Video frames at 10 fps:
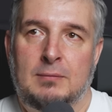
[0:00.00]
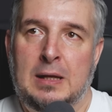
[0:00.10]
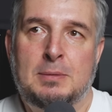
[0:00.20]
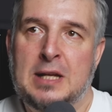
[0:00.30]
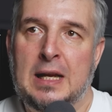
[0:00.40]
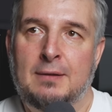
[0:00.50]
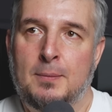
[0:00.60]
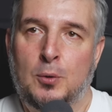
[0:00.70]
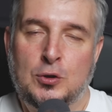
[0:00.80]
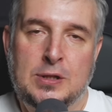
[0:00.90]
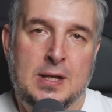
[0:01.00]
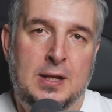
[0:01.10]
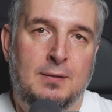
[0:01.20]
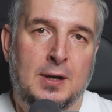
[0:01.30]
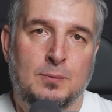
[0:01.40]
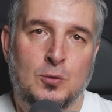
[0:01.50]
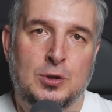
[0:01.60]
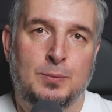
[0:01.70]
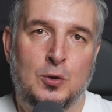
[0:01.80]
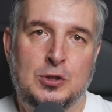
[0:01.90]
Не обязательно вопросы задавать,
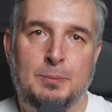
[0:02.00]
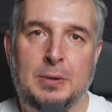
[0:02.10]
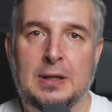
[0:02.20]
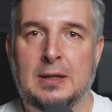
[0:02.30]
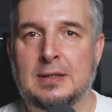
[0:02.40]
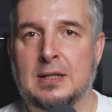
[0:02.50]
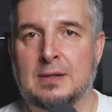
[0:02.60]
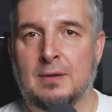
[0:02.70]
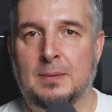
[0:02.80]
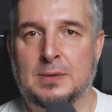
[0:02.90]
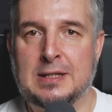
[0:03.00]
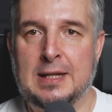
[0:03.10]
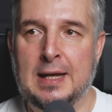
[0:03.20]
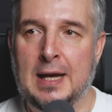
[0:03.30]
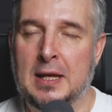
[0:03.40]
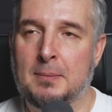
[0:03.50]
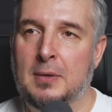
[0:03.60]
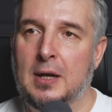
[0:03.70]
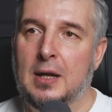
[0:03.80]
можно просто поделиться своим состоянием.